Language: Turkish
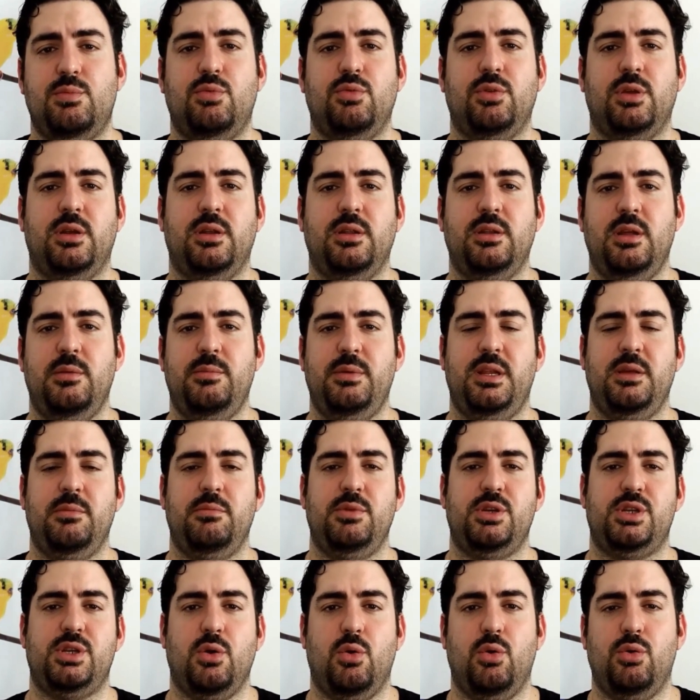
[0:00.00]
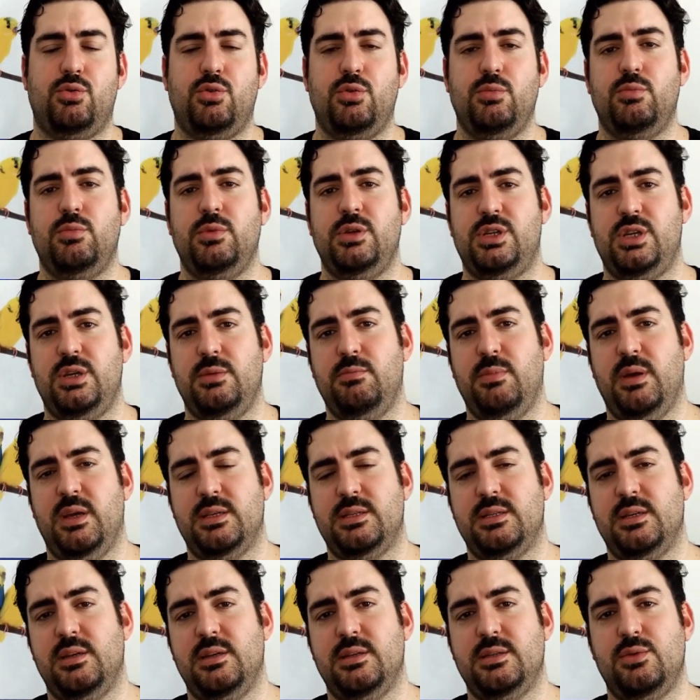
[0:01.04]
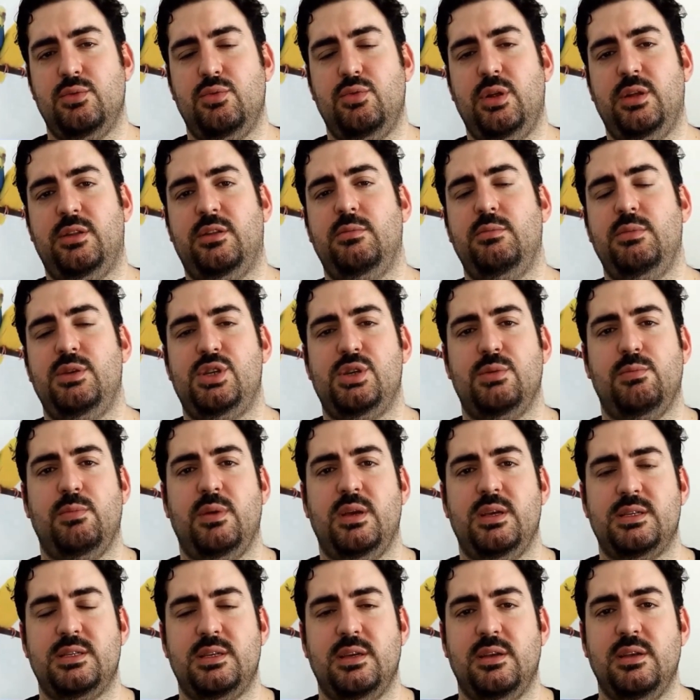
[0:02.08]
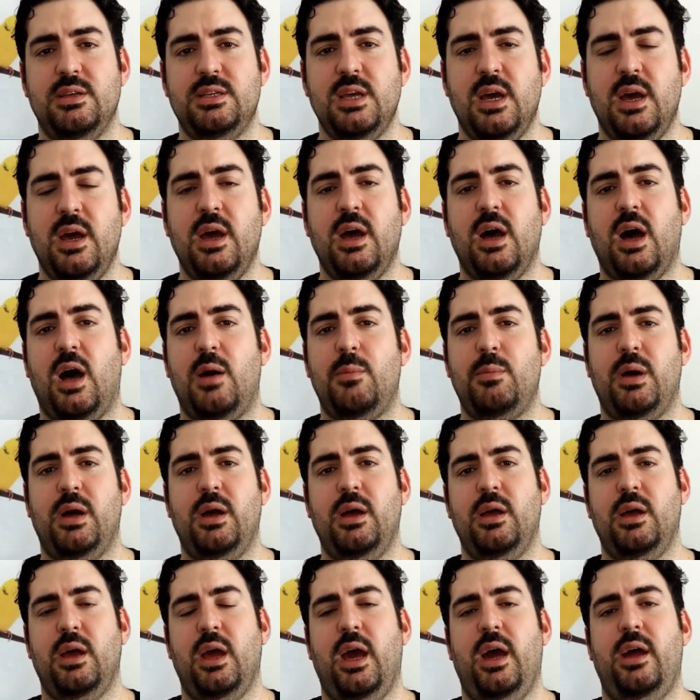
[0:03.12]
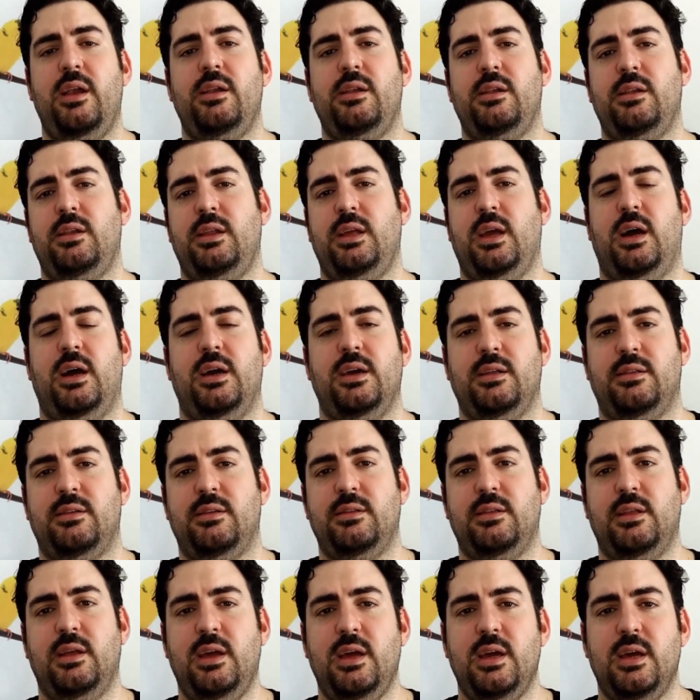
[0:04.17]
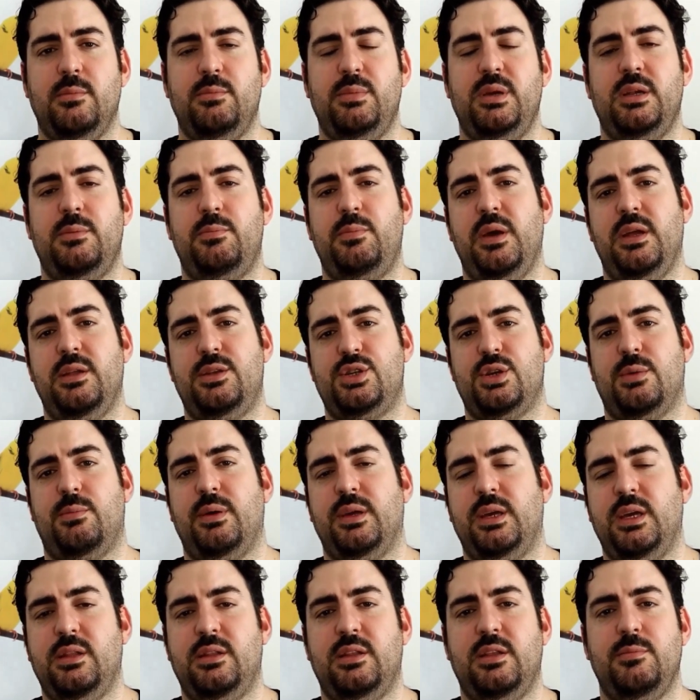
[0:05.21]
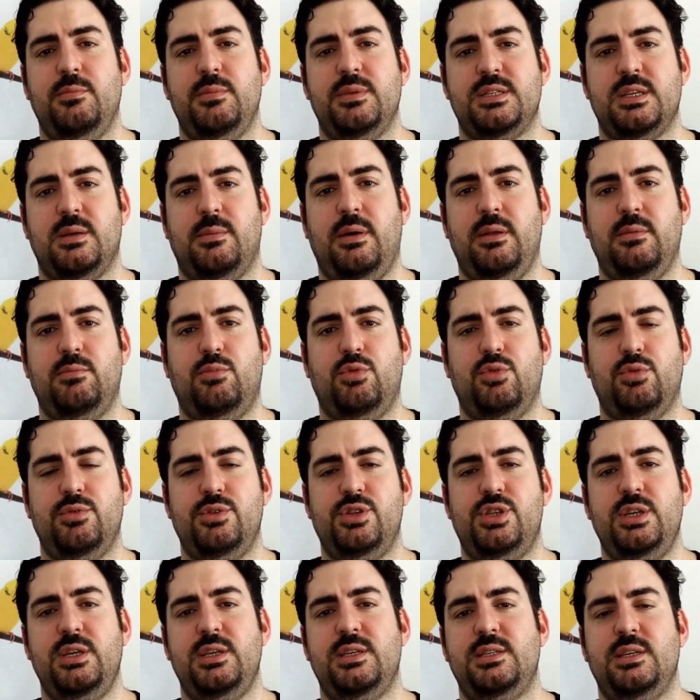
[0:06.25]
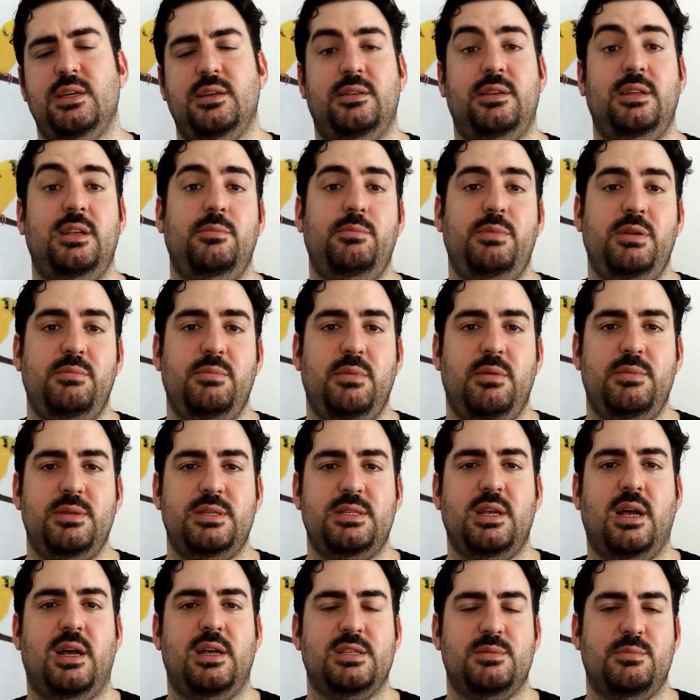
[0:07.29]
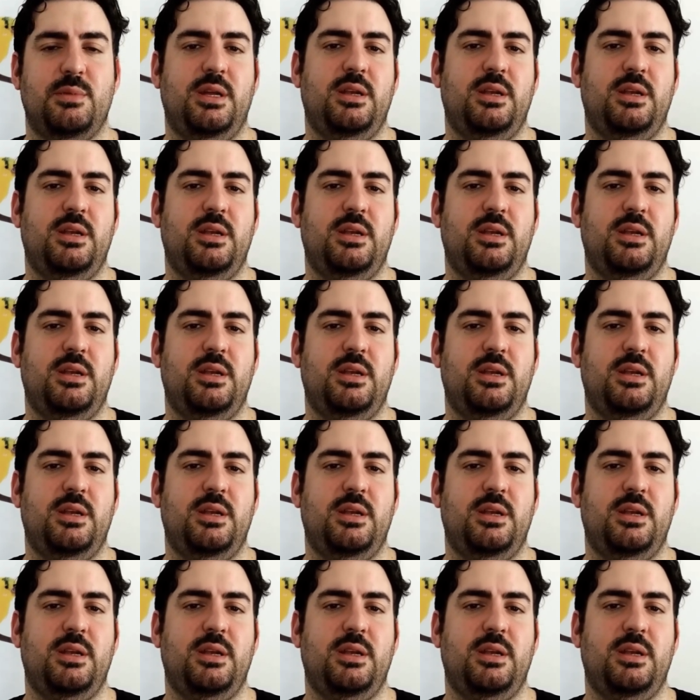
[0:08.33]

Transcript: Bunları ne bileyim işte ötüm için besleriz, üretim için besleriz. Ama her nihayetinde bir pet shop'a gittiğimiz zaman bunun cinsiyetini bilmemiz lazım.